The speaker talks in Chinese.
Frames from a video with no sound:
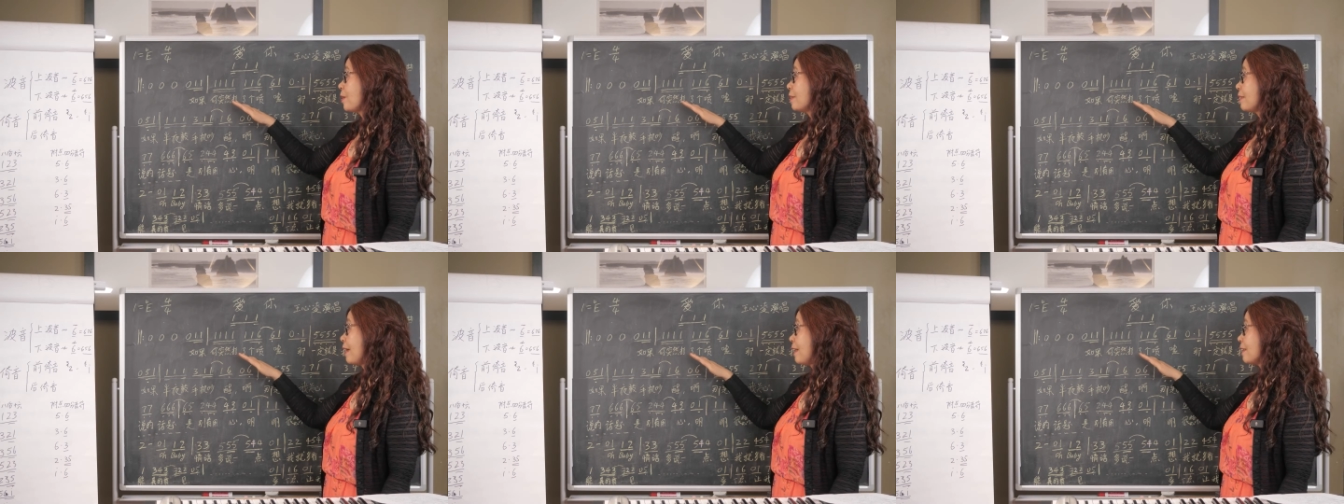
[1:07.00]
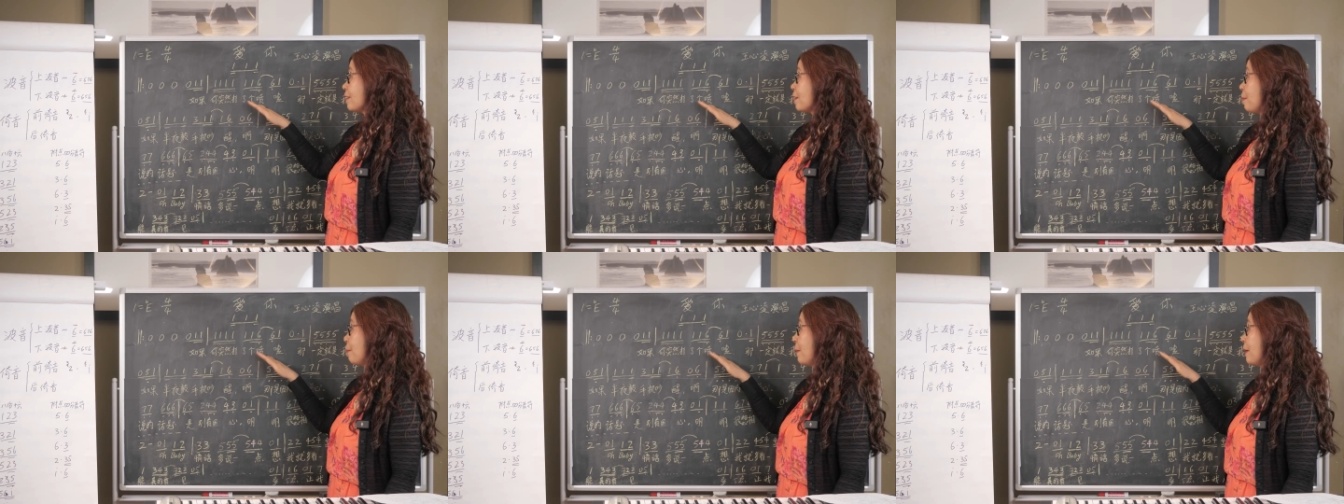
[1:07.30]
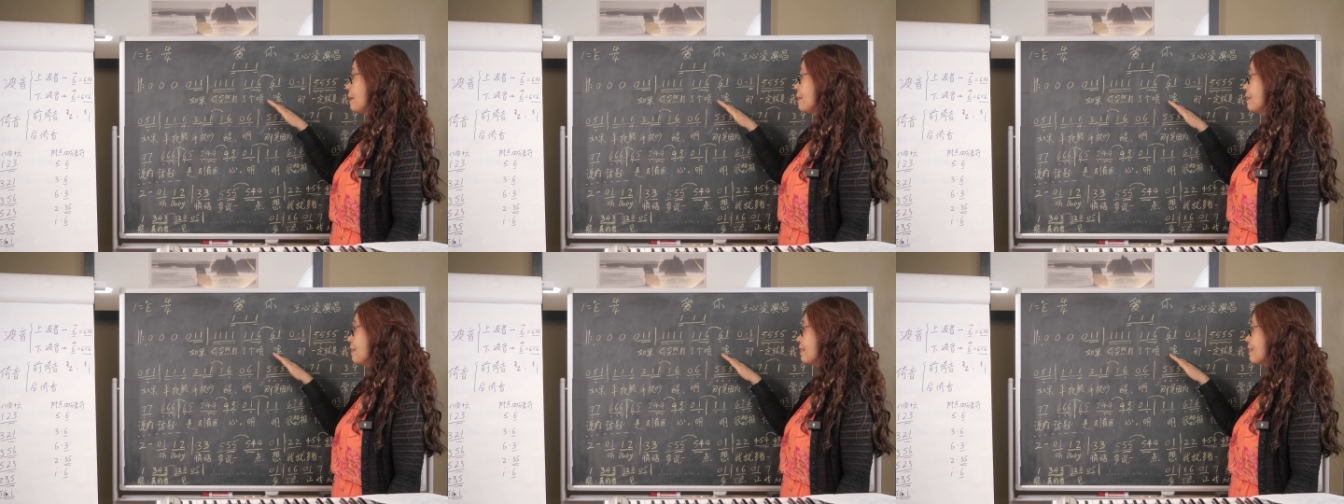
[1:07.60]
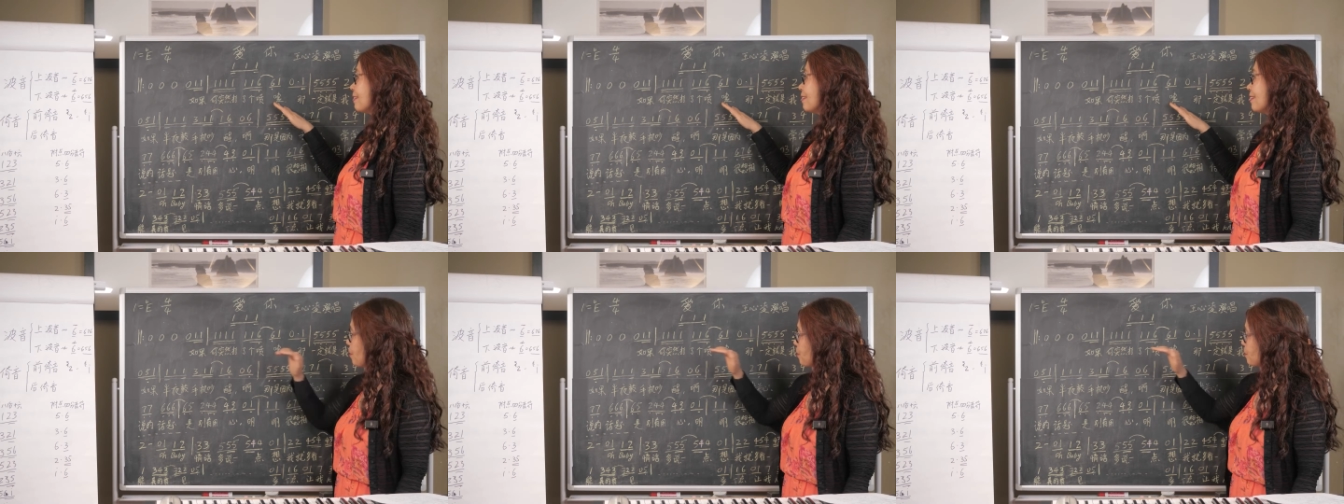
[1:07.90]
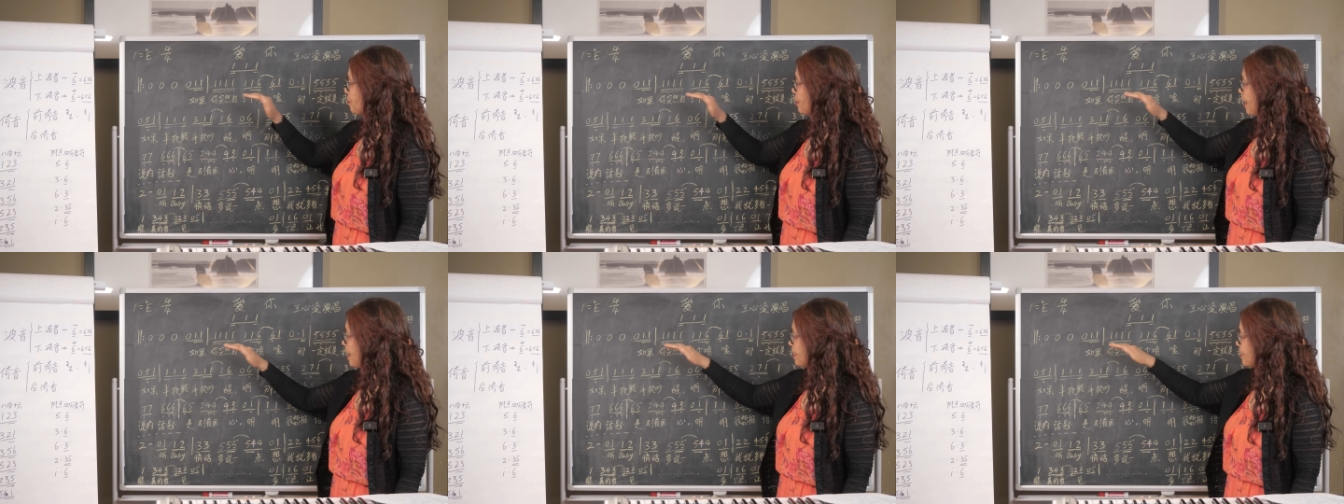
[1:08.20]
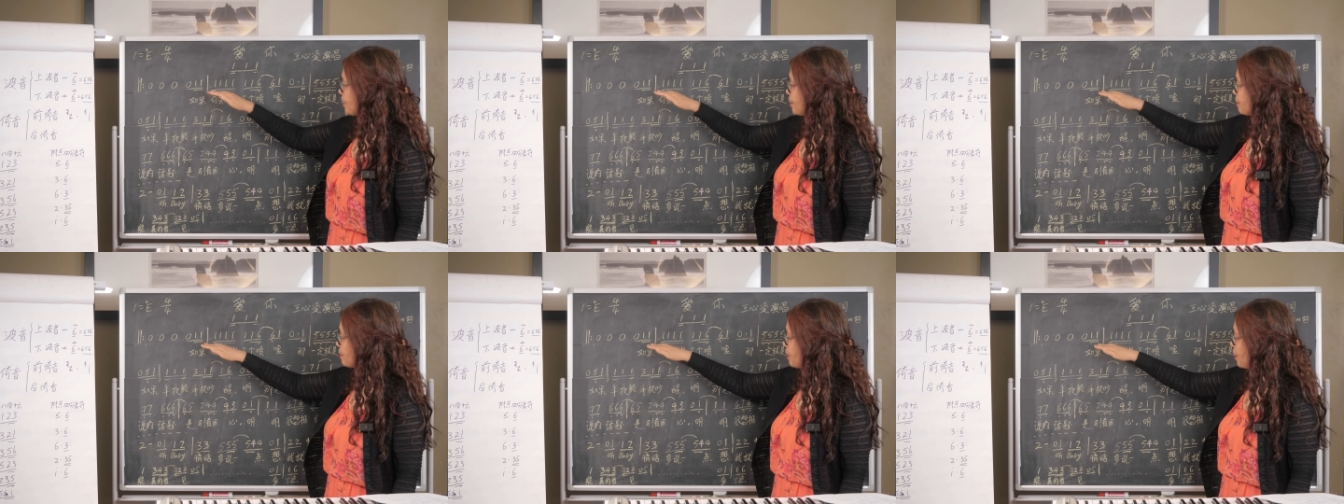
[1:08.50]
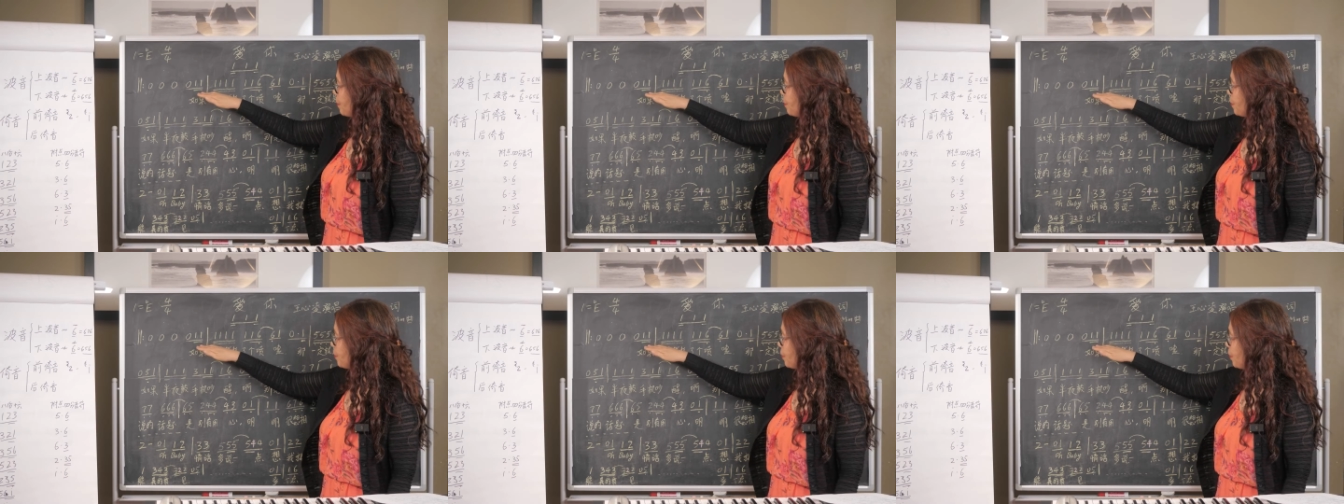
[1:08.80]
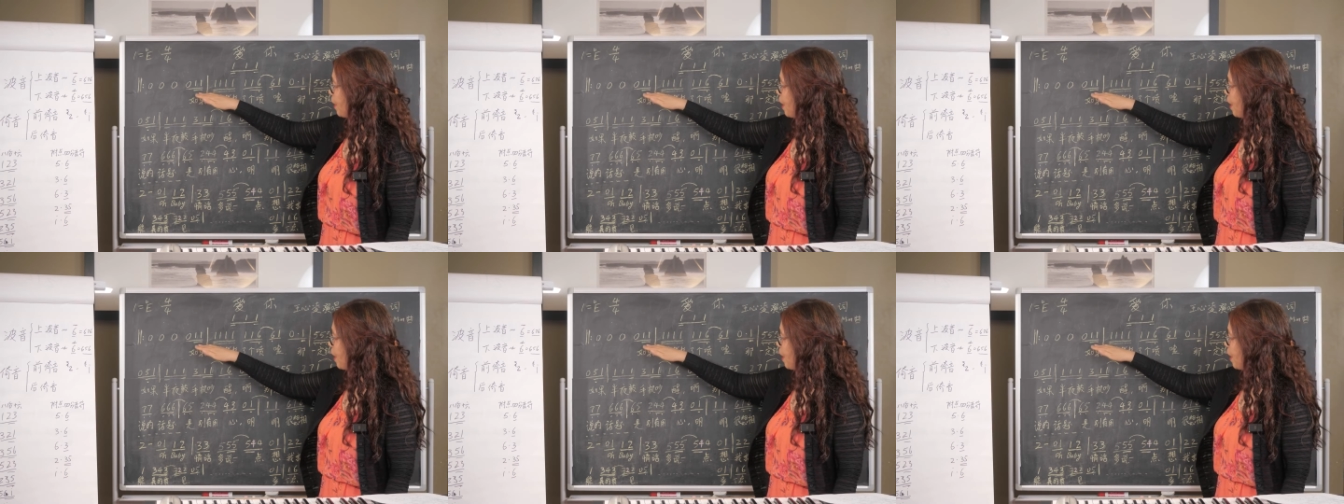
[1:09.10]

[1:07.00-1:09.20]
然打了个喷嚏，我们看这个简谱